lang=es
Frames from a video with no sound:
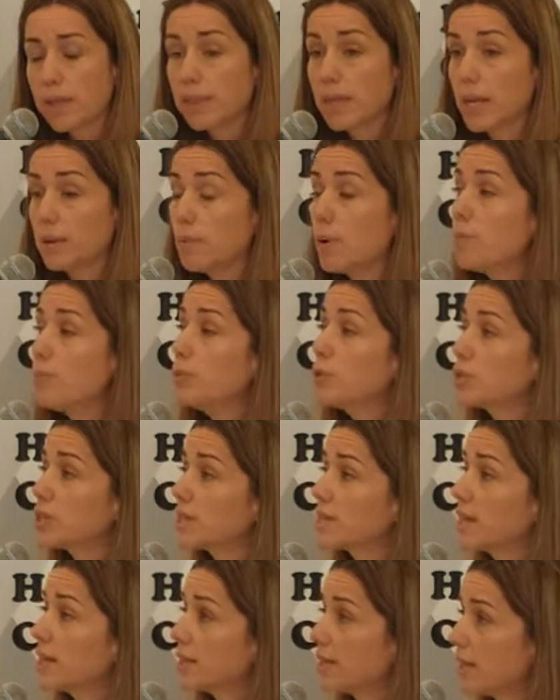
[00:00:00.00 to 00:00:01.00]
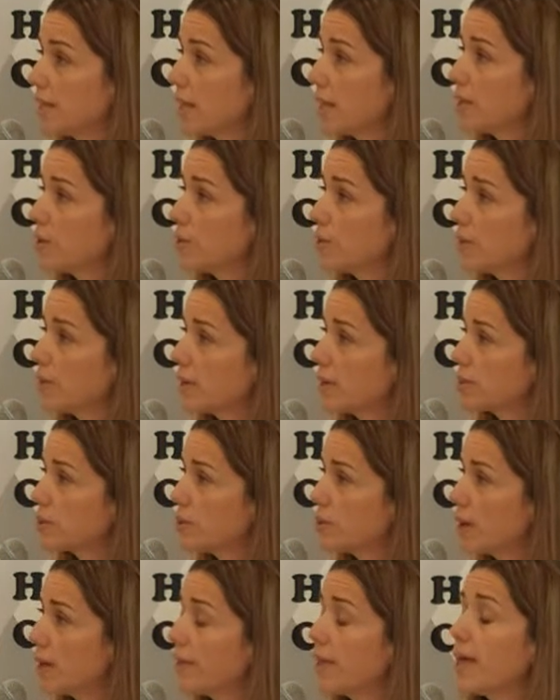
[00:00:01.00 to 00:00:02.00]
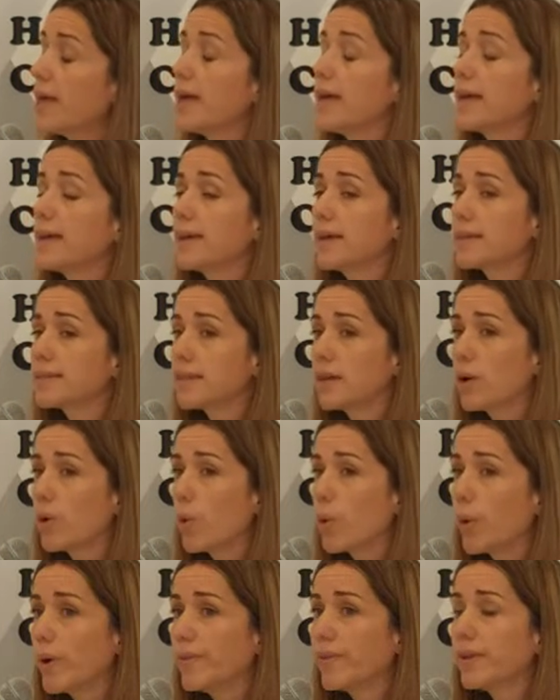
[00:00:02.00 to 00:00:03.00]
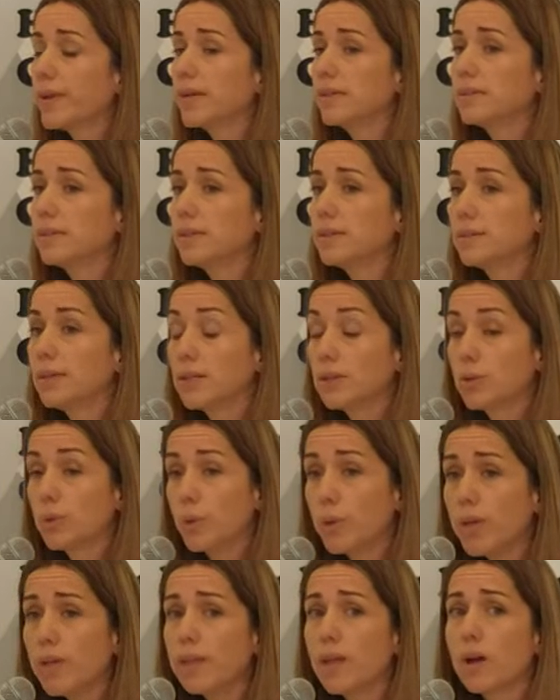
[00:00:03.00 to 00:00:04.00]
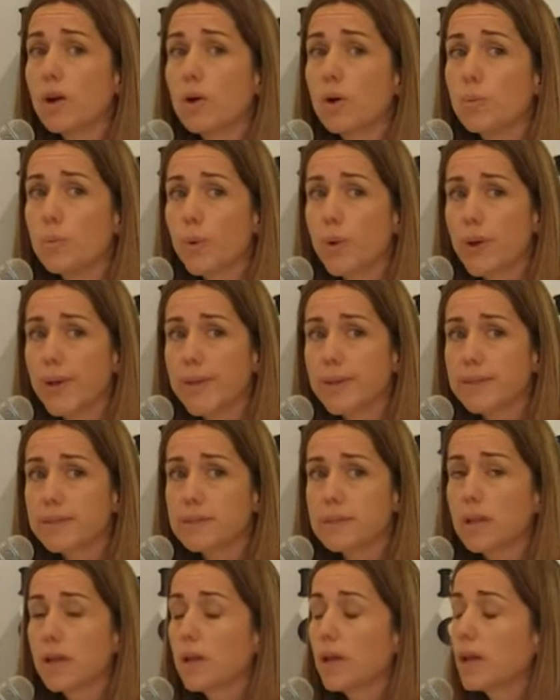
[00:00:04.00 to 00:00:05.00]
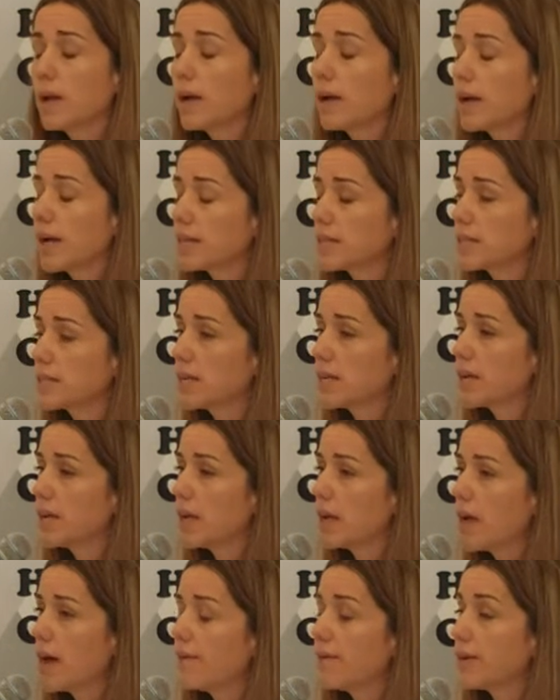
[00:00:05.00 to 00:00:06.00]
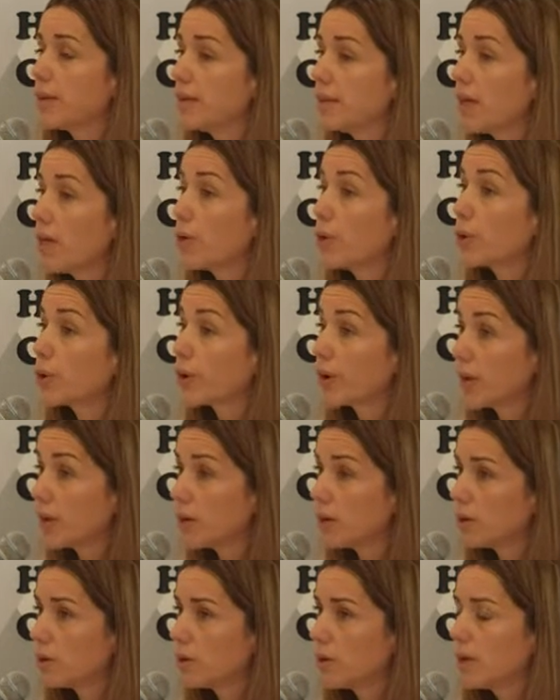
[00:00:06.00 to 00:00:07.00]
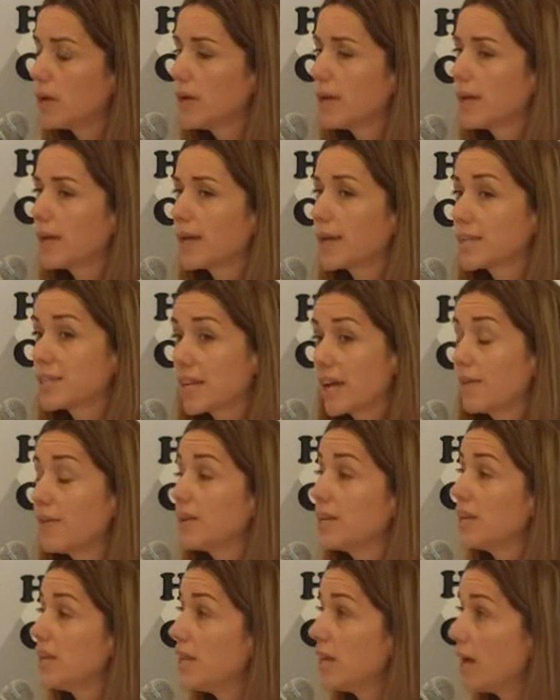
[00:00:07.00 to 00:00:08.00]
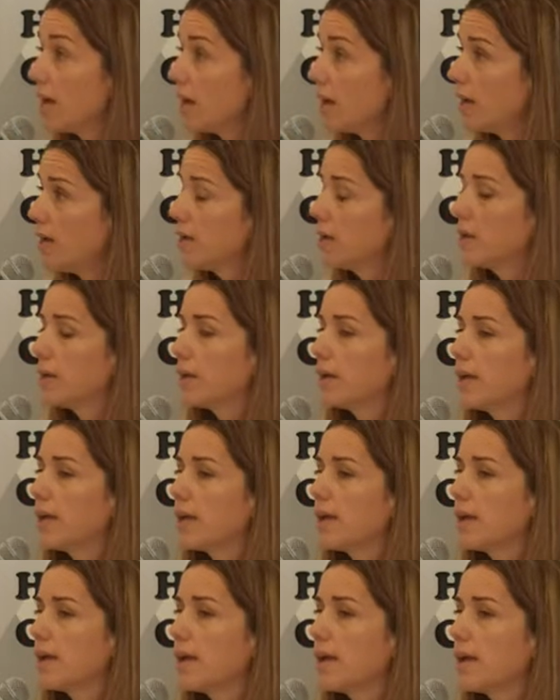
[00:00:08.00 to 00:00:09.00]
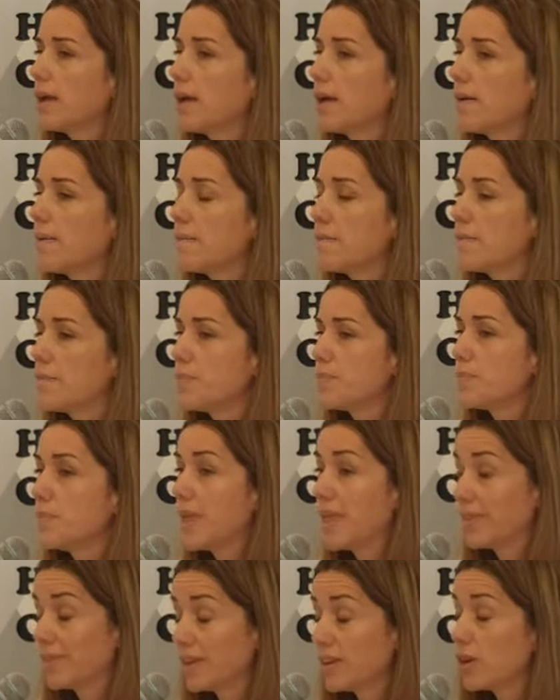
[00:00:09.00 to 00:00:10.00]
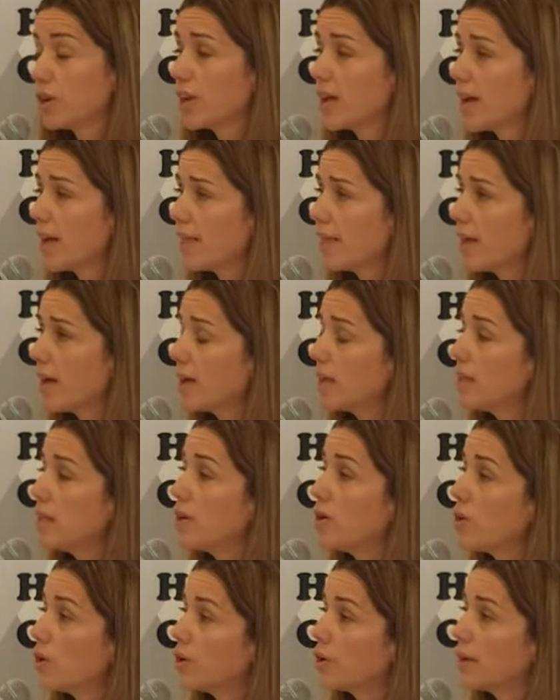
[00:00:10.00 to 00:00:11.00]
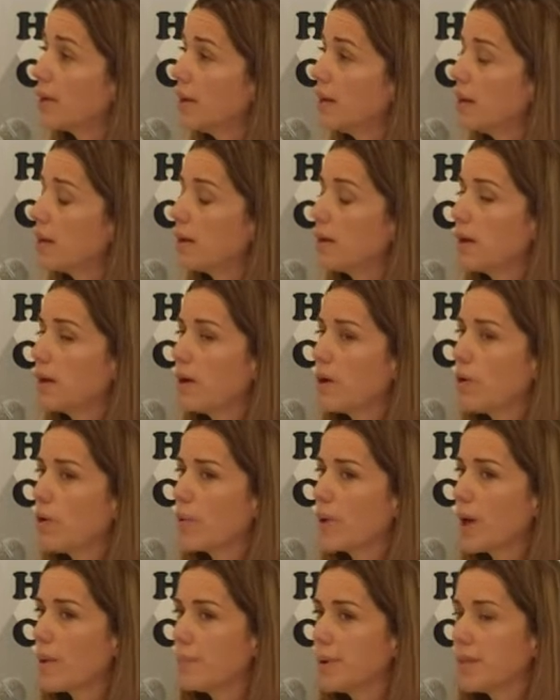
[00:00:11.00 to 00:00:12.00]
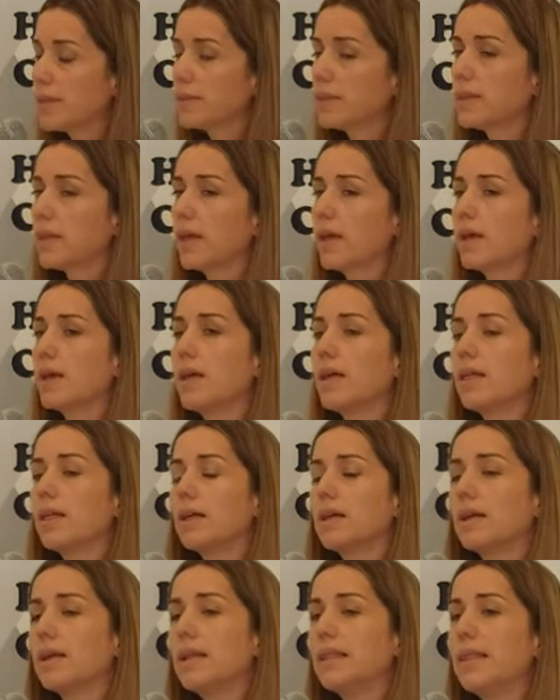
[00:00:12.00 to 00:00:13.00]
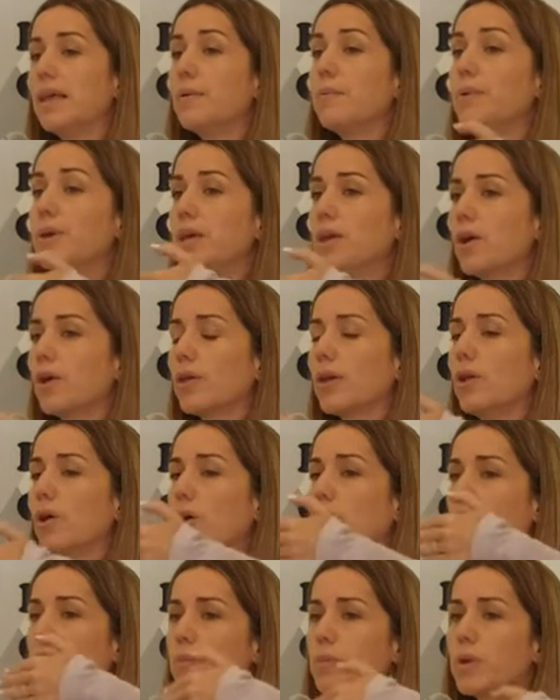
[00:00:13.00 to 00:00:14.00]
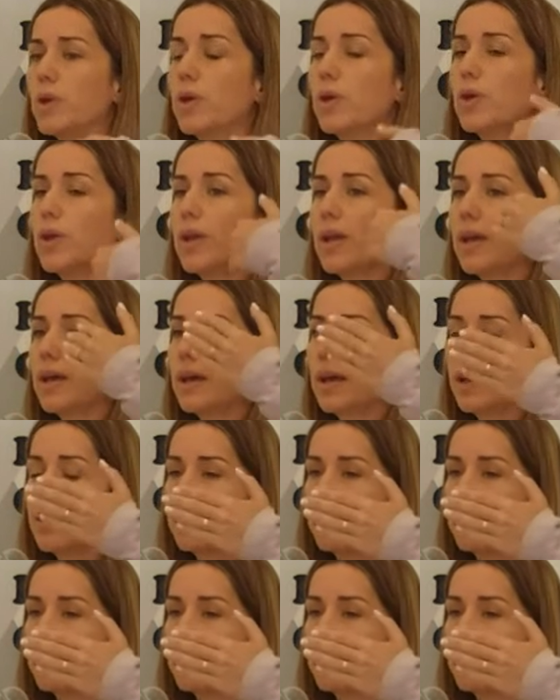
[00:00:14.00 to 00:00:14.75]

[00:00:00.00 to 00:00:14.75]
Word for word: Tenemos muchas arterias de nuestra ciudad que se encuentran destruidas, como es calle Avenida Dorrego, que ya venía eh, deteriorada y con el, obviamente, el desvío de los camiones